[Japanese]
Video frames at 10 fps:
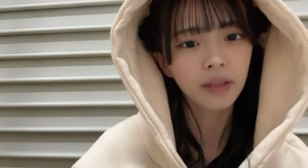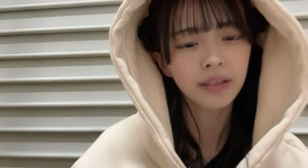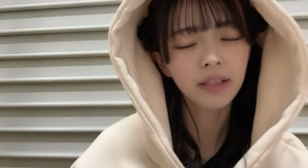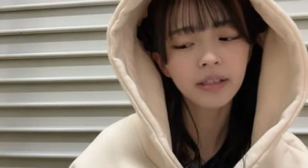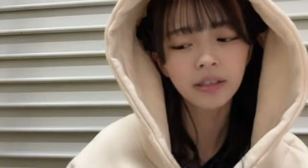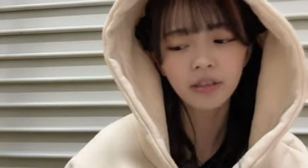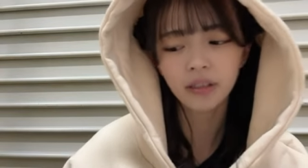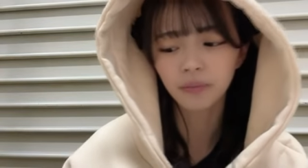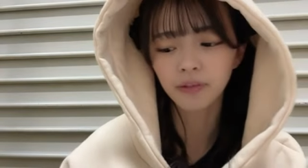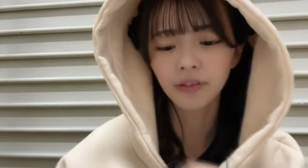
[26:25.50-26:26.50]
誠実っ
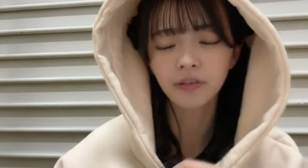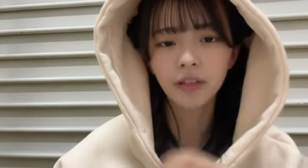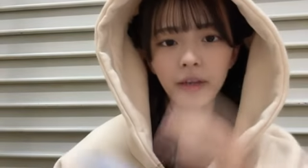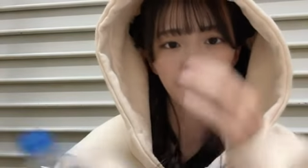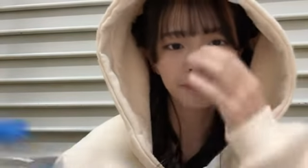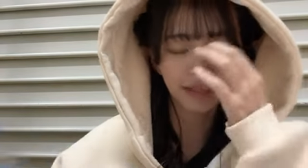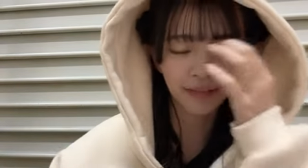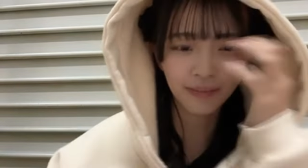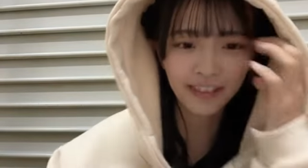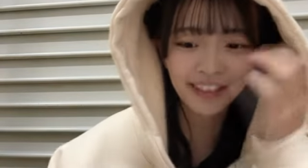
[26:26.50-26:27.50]
てむずくねあ
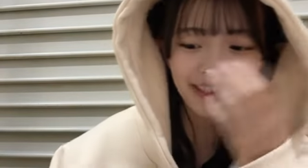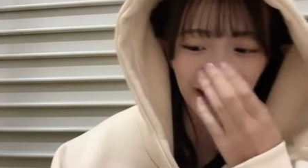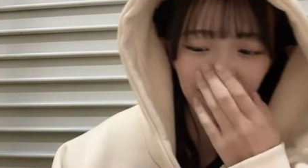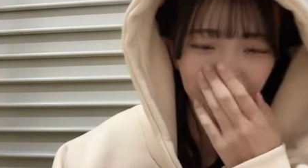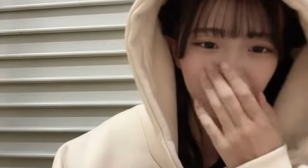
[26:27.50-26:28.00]
むずいな